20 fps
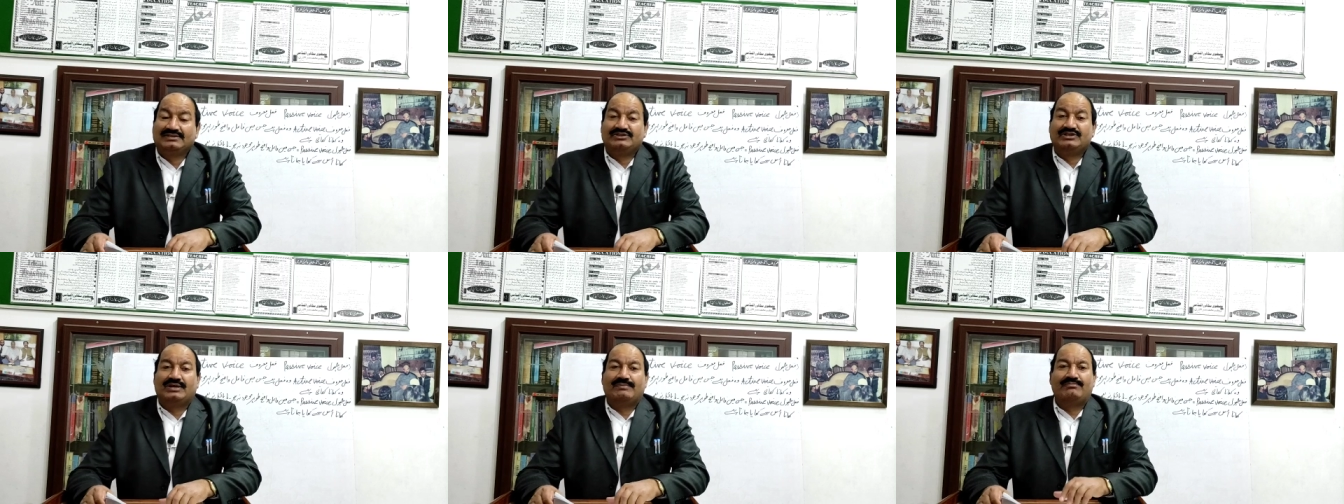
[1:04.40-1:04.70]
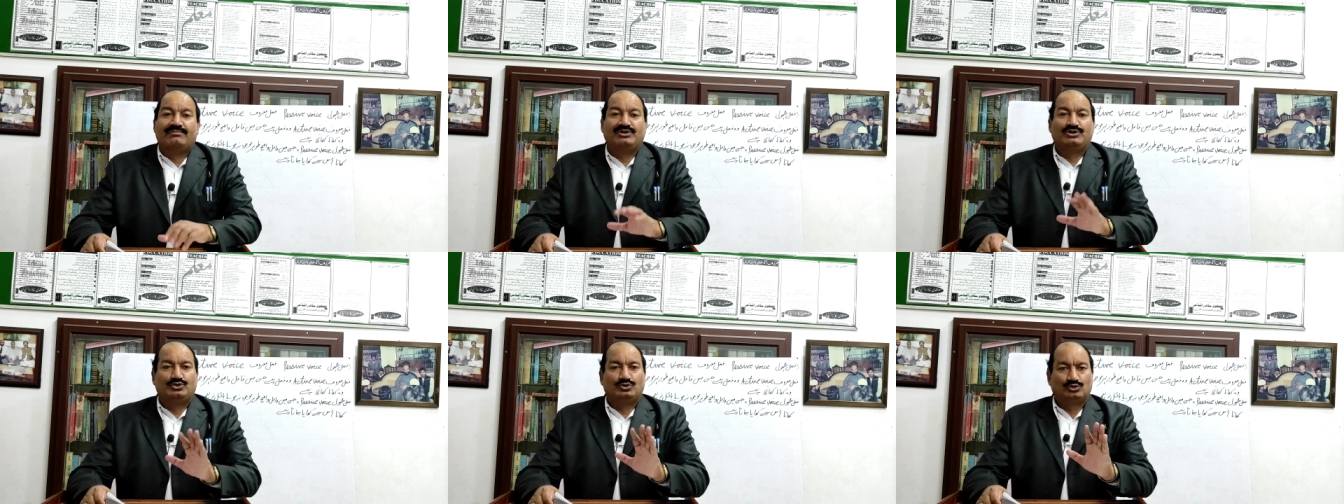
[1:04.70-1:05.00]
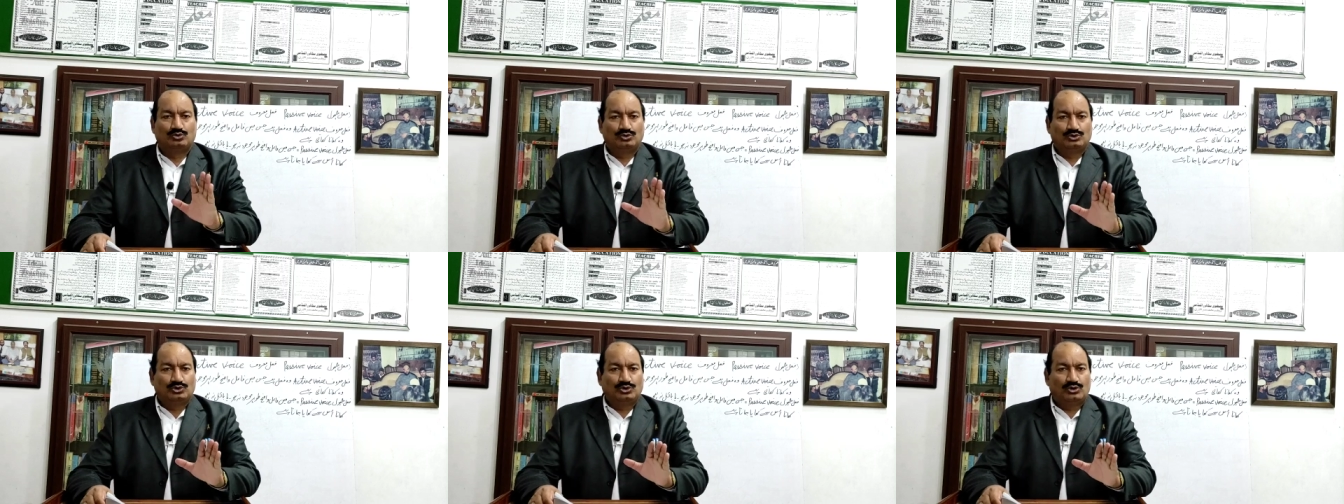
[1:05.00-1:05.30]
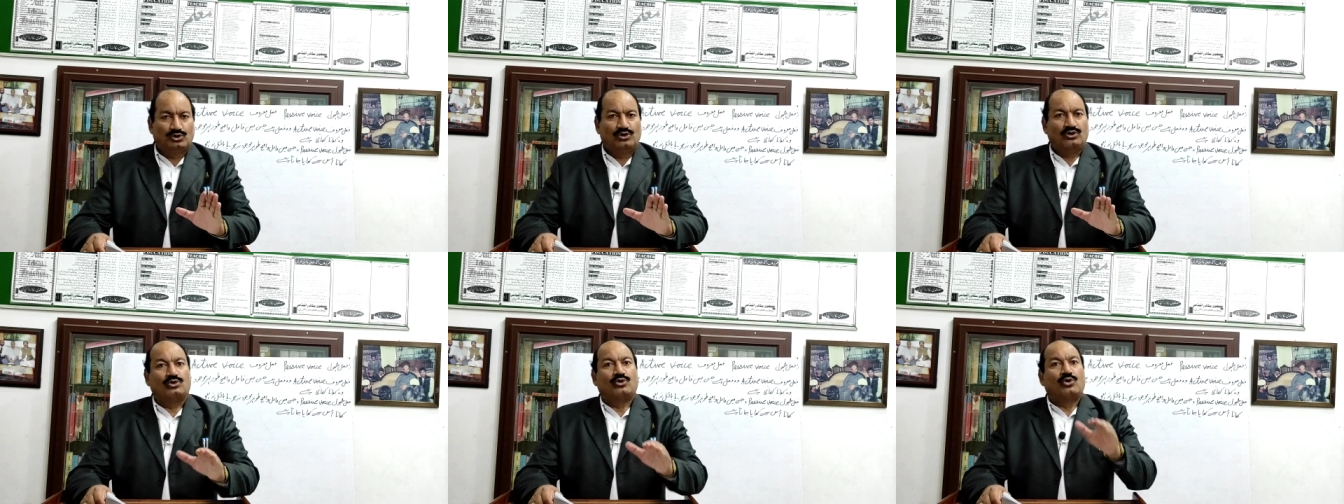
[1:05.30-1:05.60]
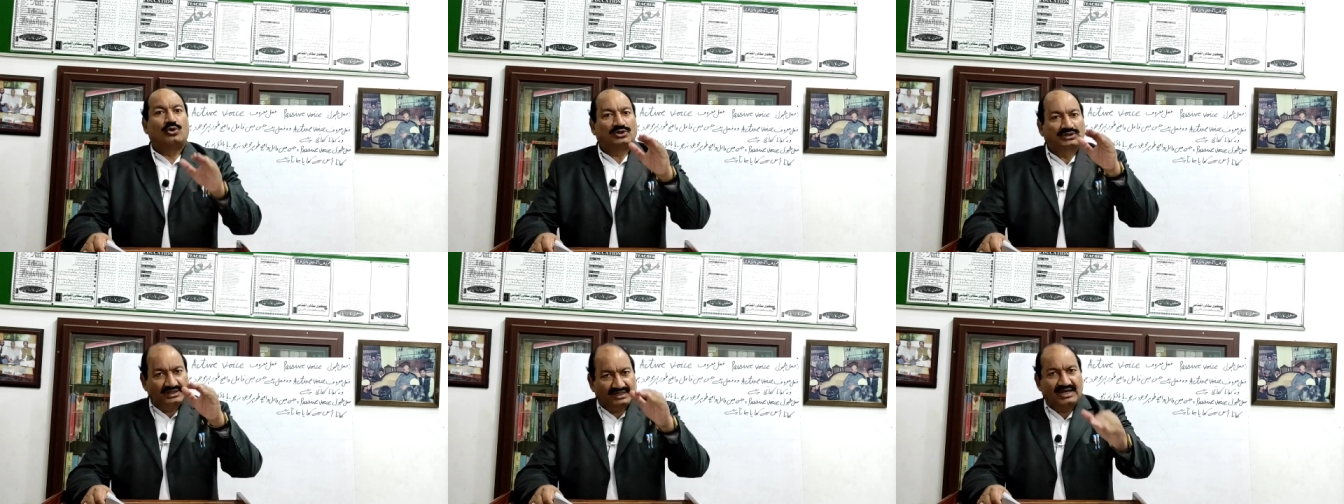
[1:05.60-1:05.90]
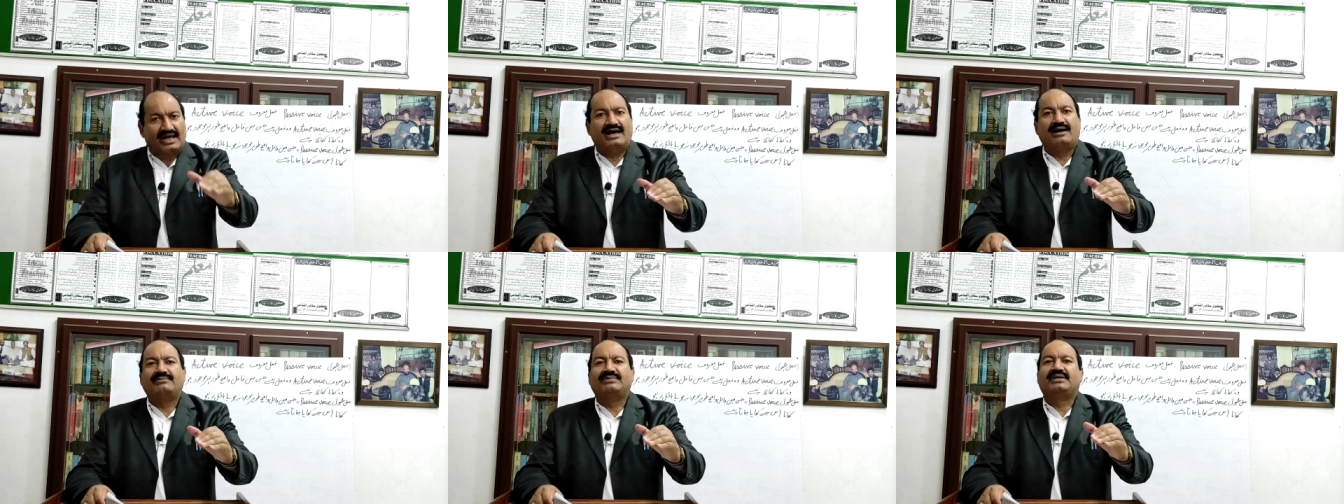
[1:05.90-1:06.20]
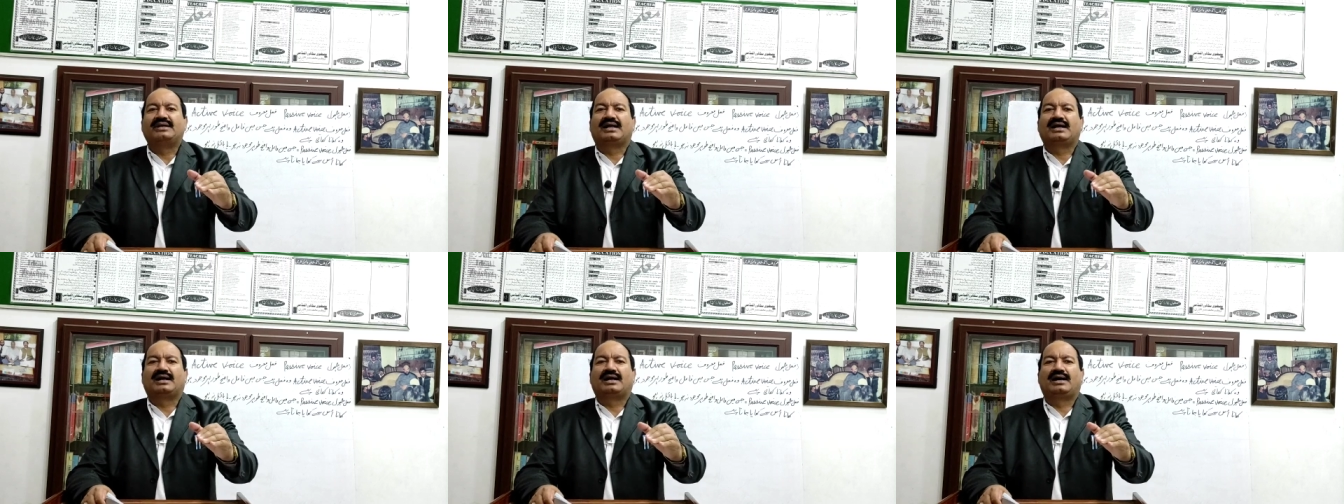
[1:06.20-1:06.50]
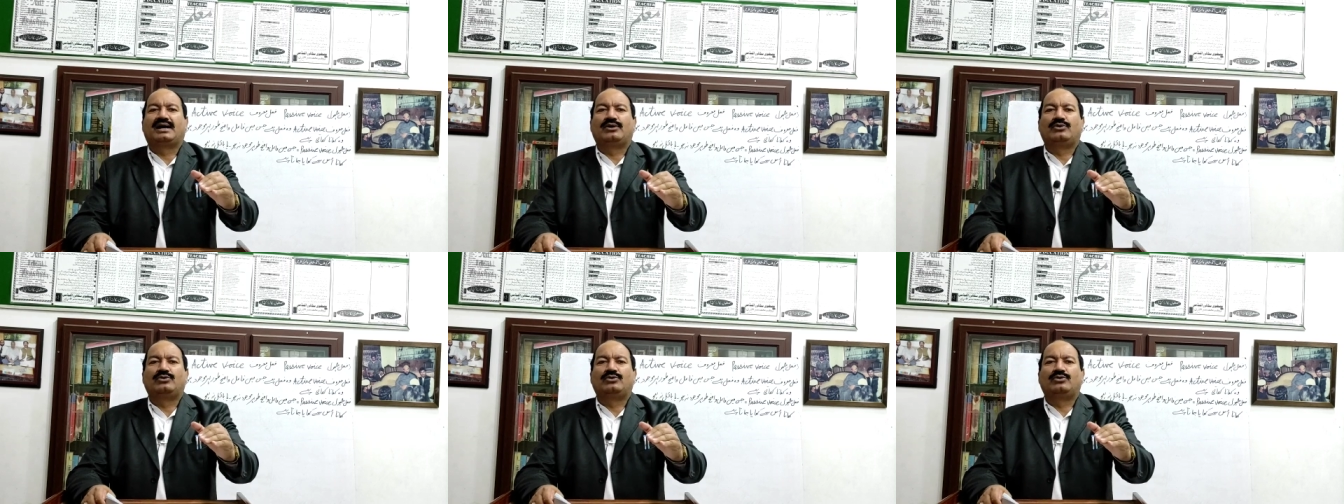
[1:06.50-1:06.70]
जब मौजूद हो और खुद काम कर रहा